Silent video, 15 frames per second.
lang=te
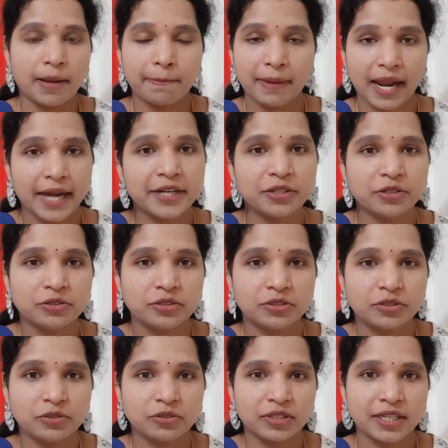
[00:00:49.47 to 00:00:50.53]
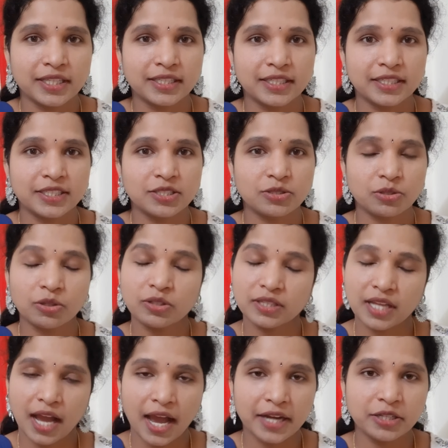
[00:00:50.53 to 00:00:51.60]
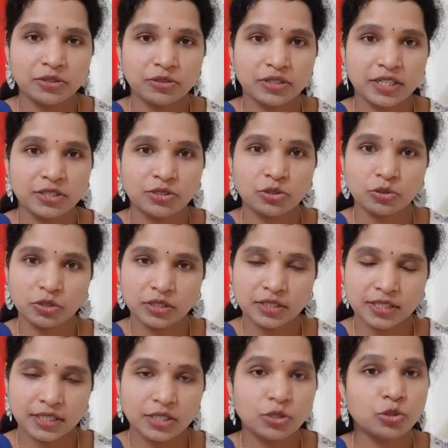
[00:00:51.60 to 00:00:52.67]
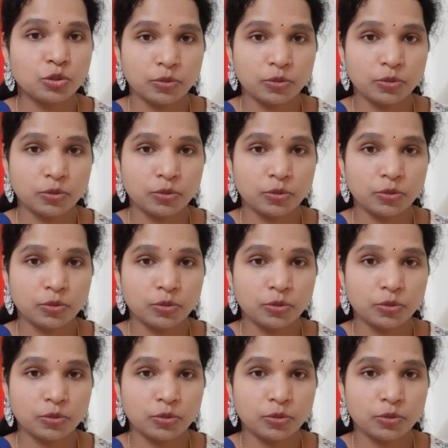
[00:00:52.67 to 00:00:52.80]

ప్లాంట్ ఉంటుంది కదండి సో దానితో నేను చూసి